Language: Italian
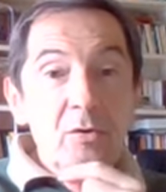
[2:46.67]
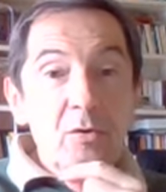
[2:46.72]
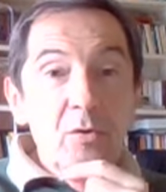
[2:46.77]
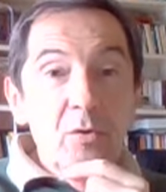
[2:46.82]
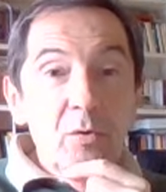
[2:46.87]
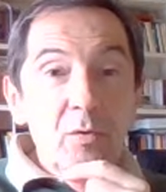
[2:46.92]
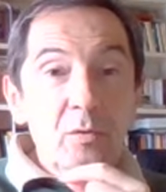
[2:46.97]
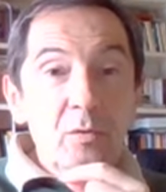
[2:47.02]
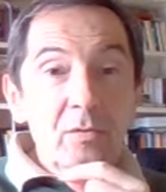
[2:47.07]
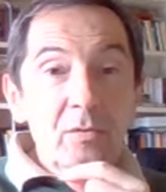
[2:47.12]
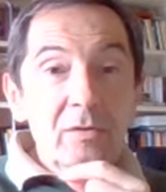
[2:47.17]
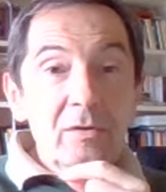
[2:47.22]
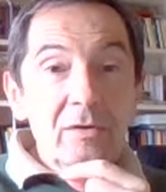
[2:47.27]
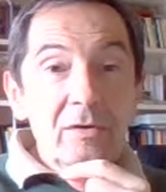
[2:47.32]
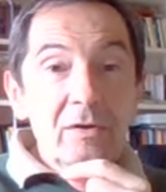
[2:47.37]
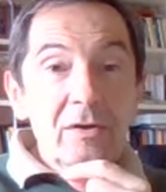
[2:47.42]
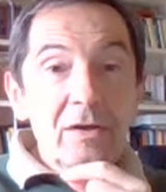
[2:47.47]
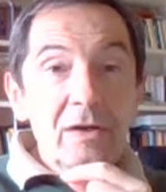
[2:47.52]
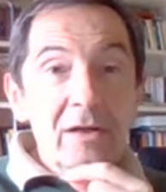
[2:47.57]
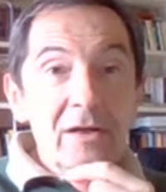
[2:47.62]
Non
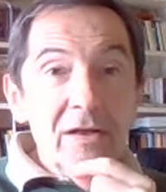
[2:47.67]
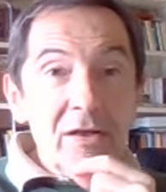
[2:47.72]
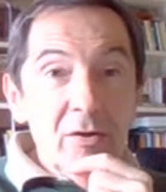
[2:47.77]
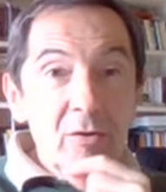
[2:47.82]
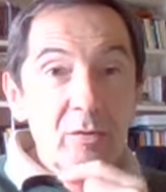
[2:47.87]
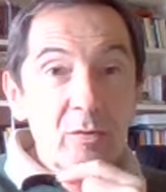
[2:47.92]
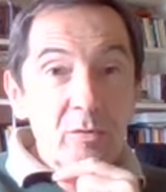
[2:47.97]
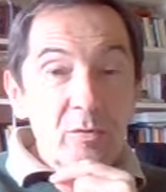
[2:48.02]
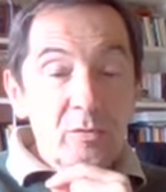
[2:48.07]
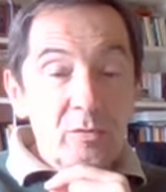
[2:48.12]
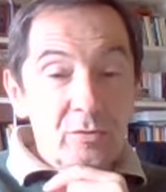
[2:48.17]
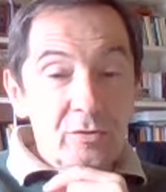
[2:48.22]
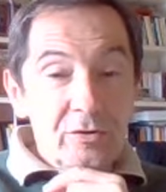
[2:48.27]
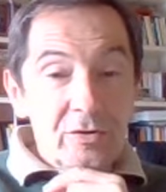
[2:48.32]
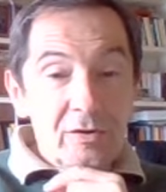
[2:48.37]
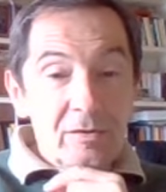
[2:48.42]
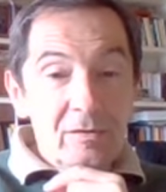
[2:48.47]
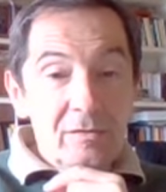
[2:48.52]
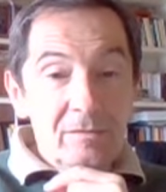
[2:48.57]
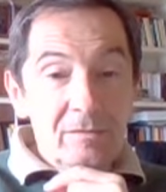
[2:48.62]

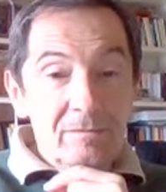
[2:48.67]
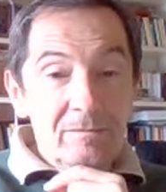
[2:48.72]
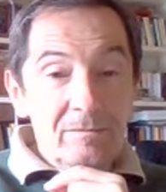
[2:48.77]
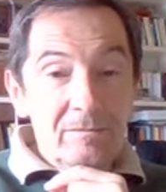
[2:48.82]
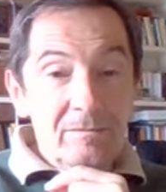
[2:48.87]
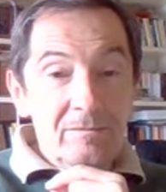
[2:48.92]
riconoscerlo